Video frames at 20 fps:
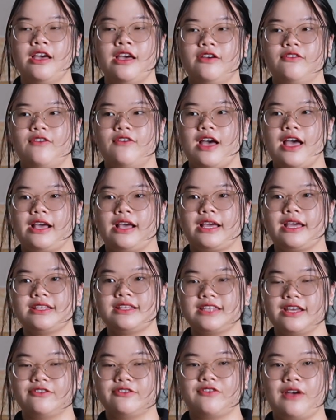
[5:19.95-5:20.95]
và cái
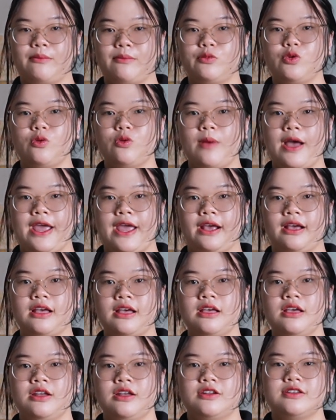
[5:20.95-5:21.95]
sản phẩm của bạn
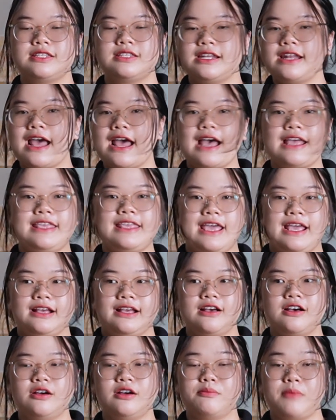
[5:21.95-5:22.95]
á nó sẽ đa dạng
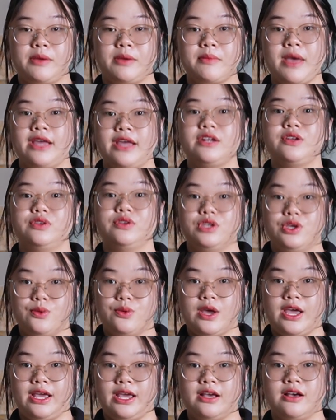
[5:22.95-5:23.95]
hơn bạn bán được nhiều
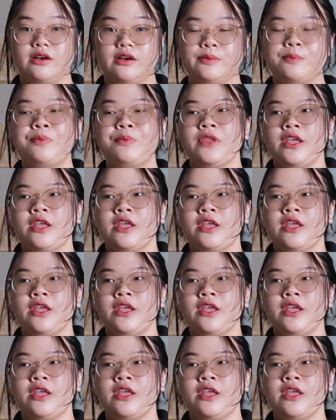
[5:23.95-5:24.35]
hàng hơn